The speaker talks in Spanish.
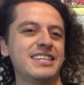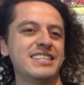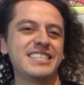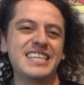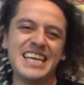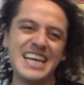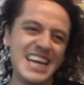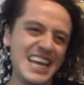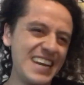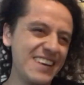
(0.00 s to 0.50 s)

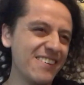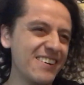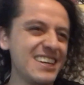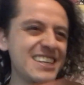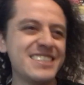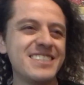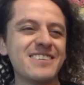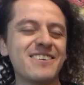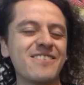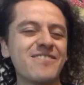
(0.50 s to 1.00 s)
Sí, no,
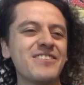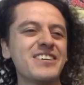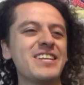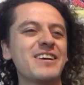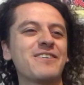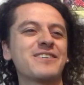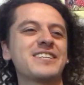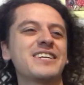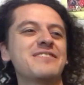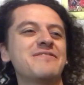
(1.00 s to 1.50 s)
les dijo un
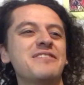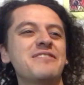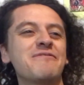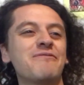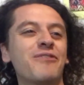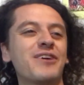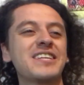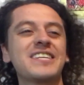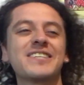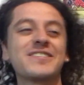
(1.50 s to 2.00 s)
de cosas
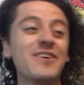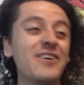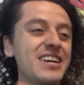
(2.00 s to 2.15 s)
bien fuertes.